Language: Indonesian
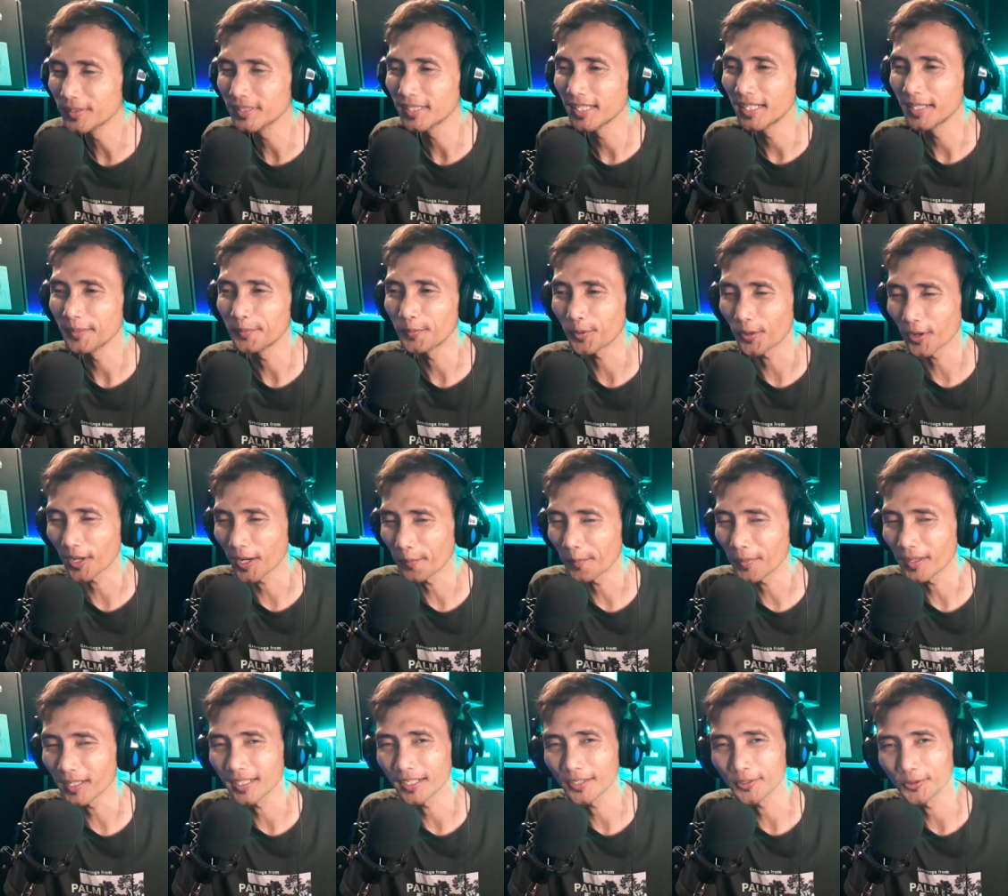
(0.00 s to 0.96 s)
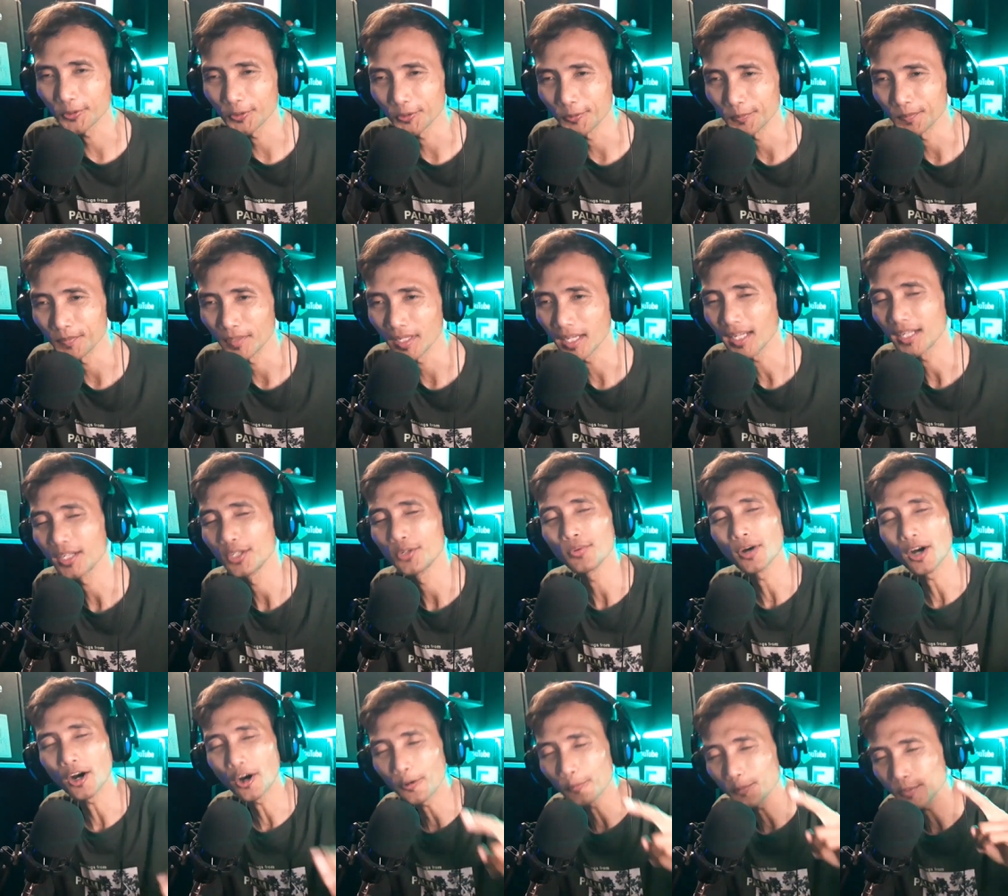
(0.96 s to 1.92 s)
menjadi programmer YouTube ya
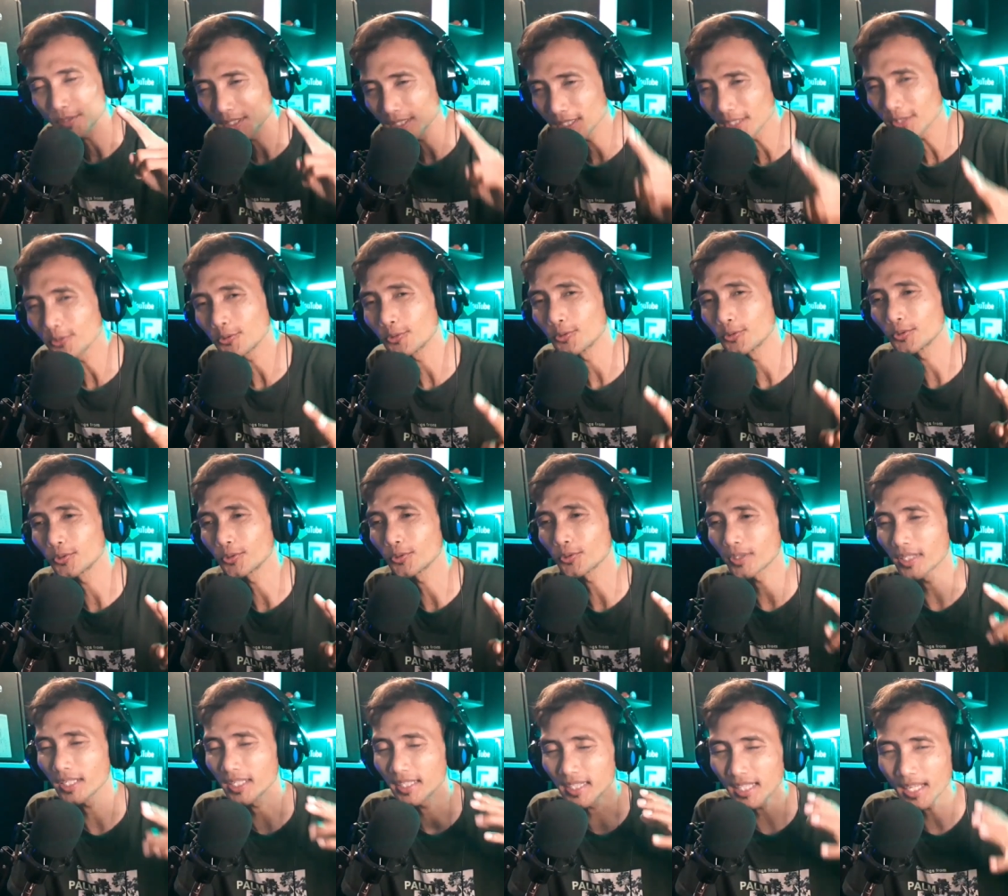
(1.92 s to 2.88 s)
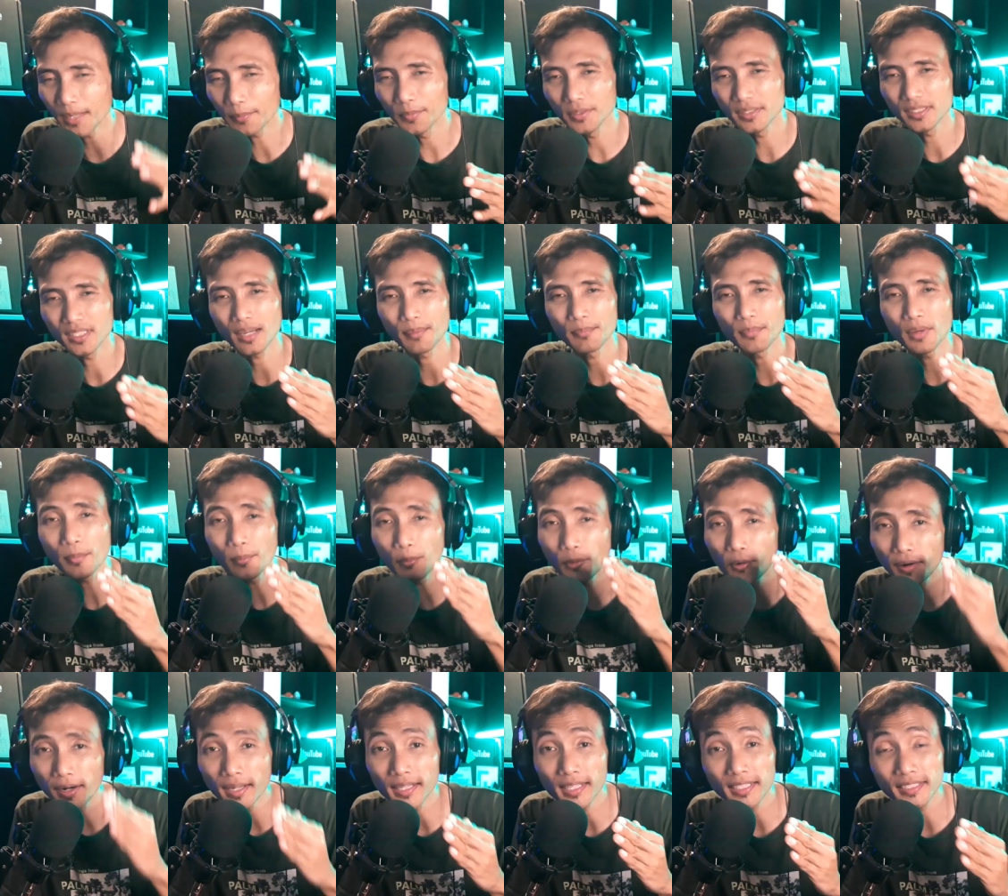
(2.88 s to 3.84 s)
dua opsi untuk kita bisa
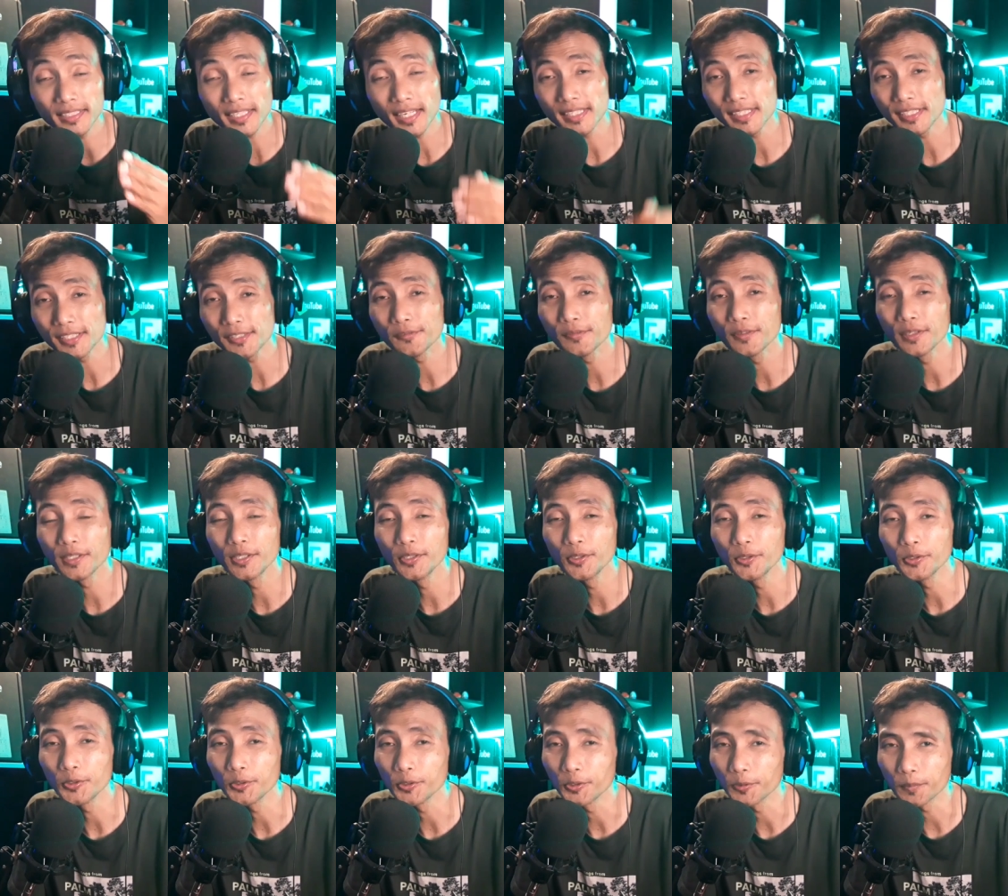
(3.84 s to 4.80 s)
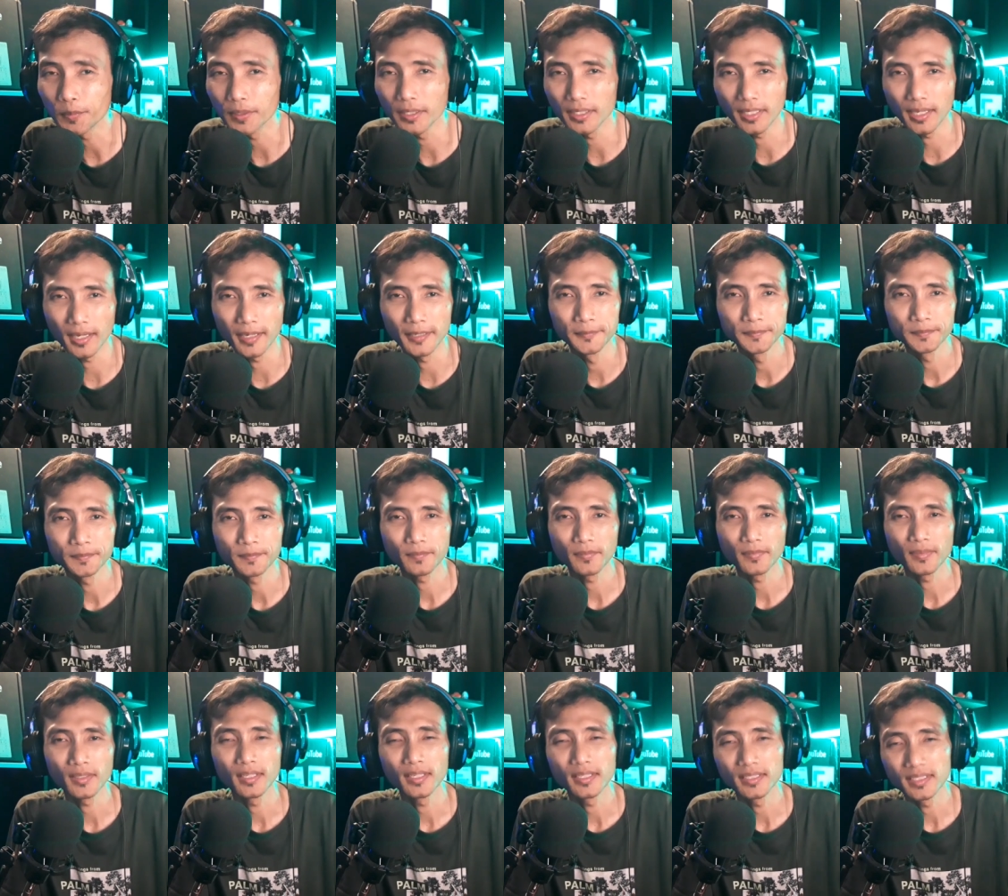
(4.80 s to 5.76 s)
memonetisasi video YouTube kita
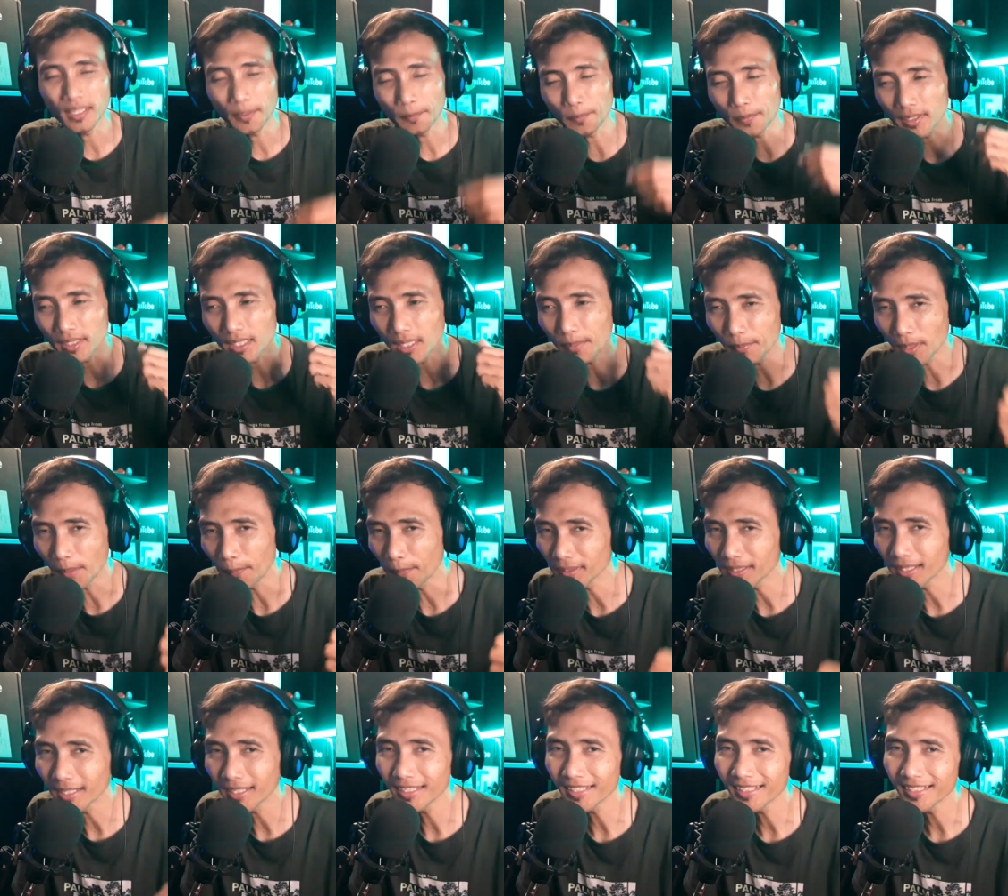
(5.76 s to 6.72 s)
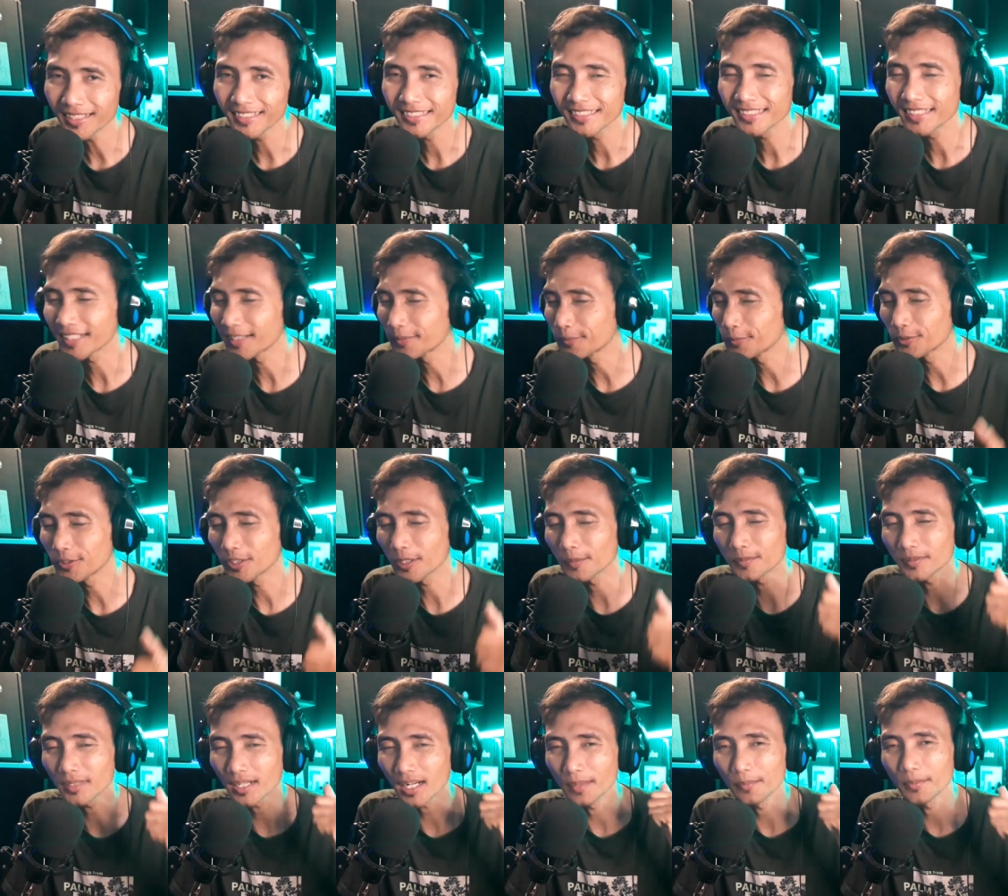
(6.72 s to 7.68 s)
yang pertama apa tadi? 1000
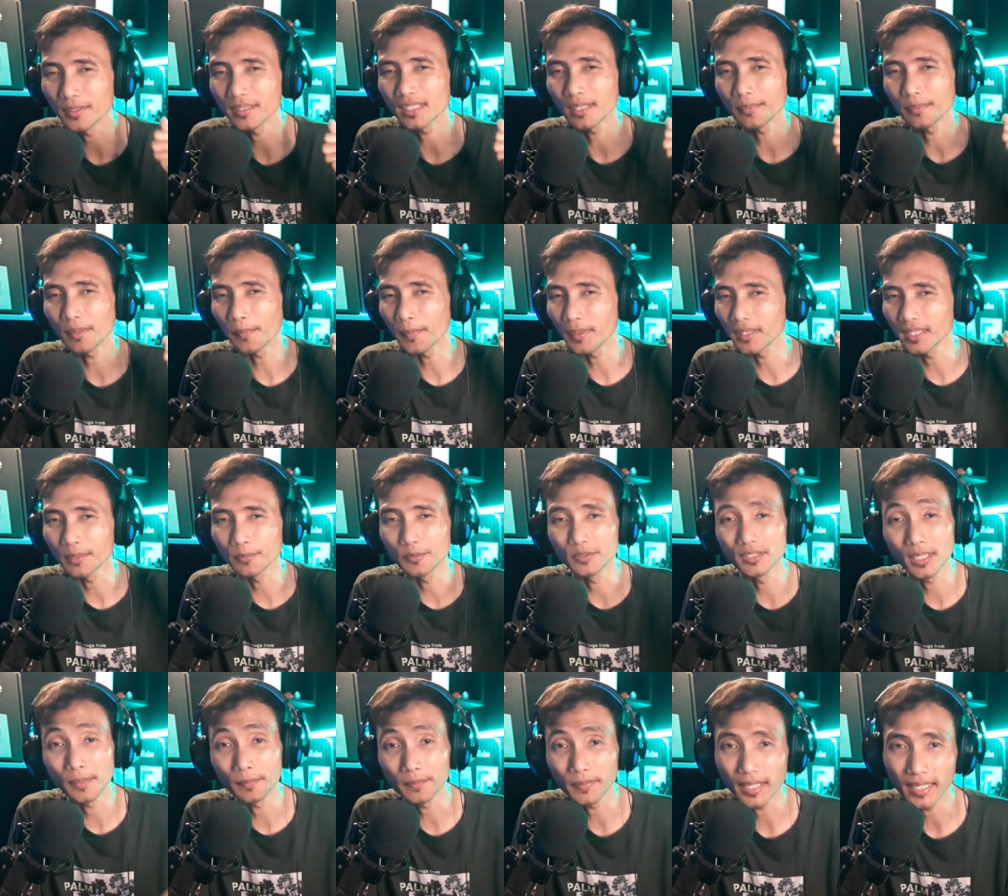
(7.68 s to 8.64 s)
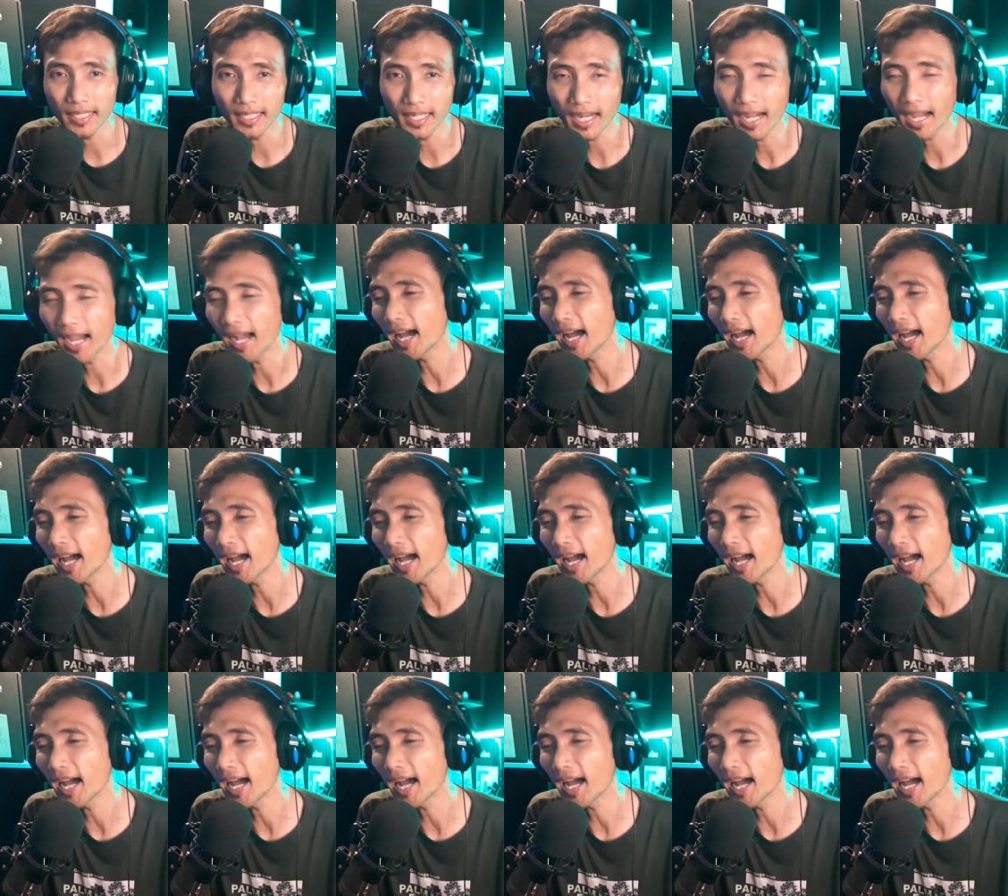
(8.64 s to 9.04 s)
subscriber sama 4000 jam tayang